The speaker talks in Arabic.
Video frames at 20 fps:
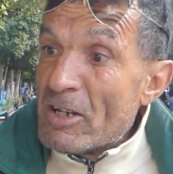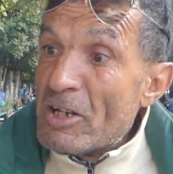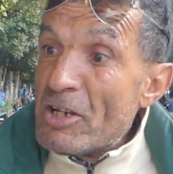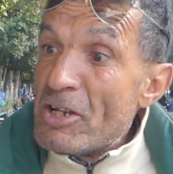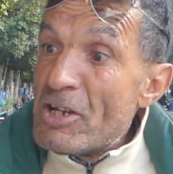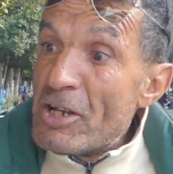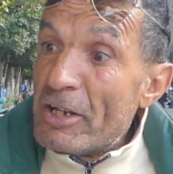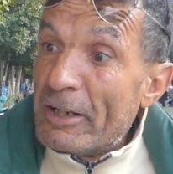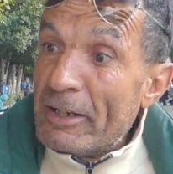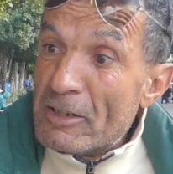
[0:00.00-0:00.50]

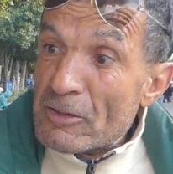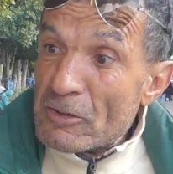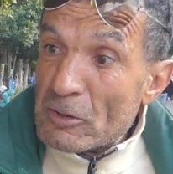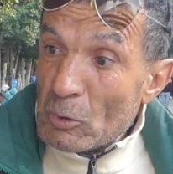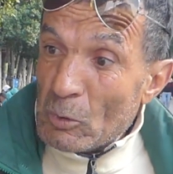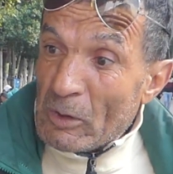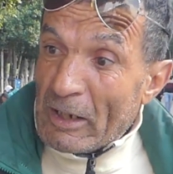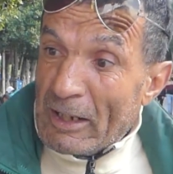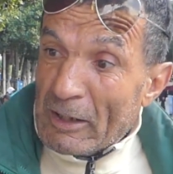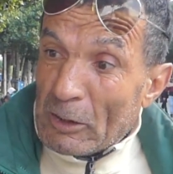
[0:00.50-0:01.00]

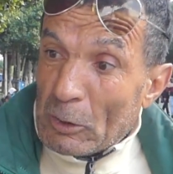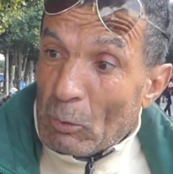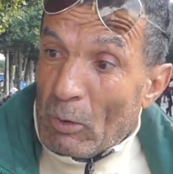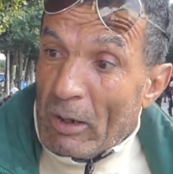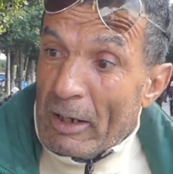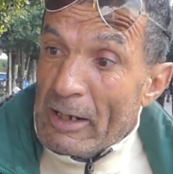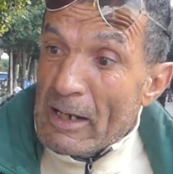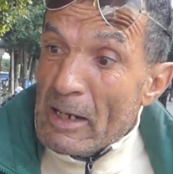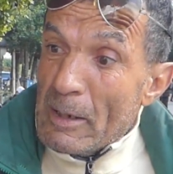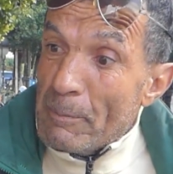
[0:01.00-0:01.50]
يحز ويغطوا
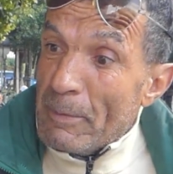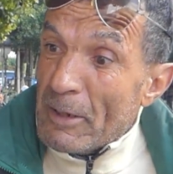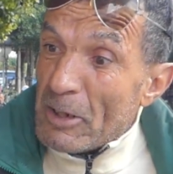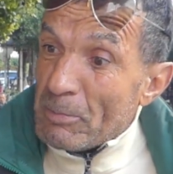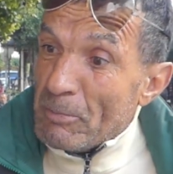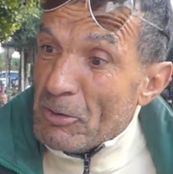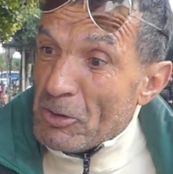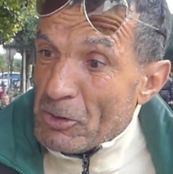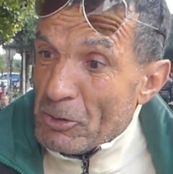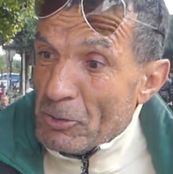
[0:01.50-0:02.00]
عليه
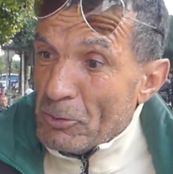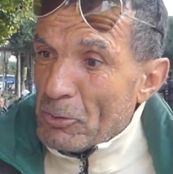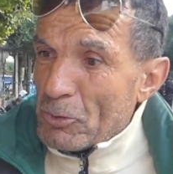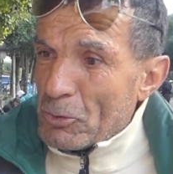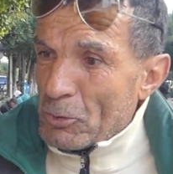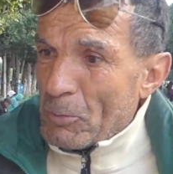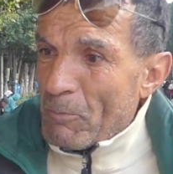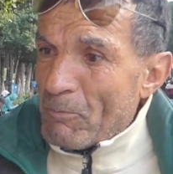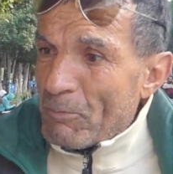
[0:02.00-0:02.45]
باش ما يشدوش